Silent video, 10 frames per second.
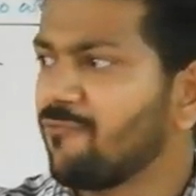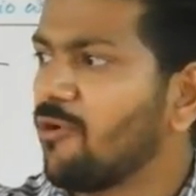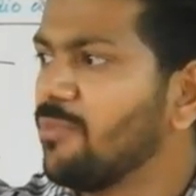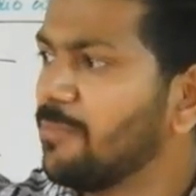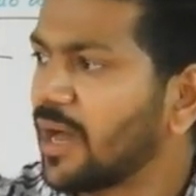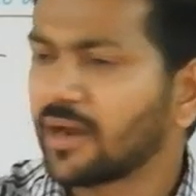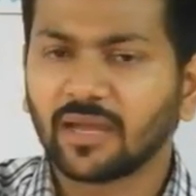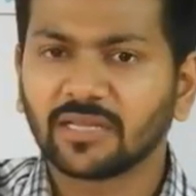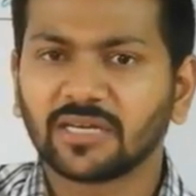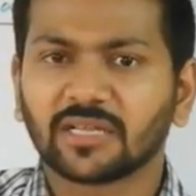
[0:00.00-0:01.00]
फॉर्म में बाहर
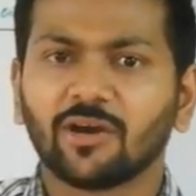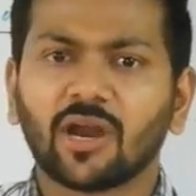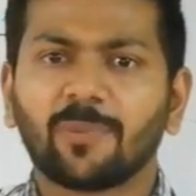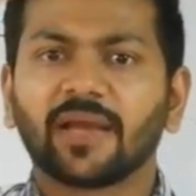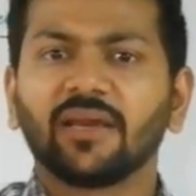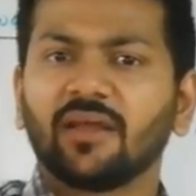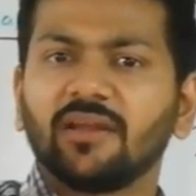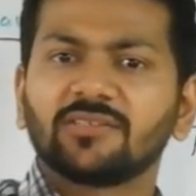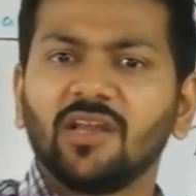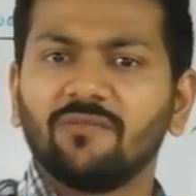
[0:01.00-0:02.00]
निकल जाता है और आप हायर
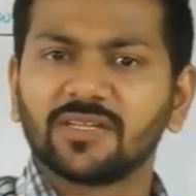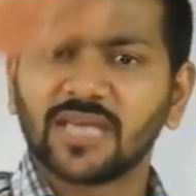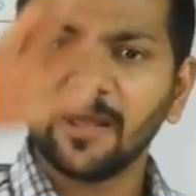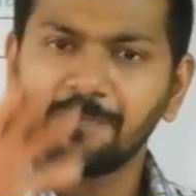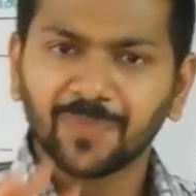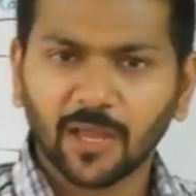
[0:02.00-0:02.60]
एनर्जी लेवल से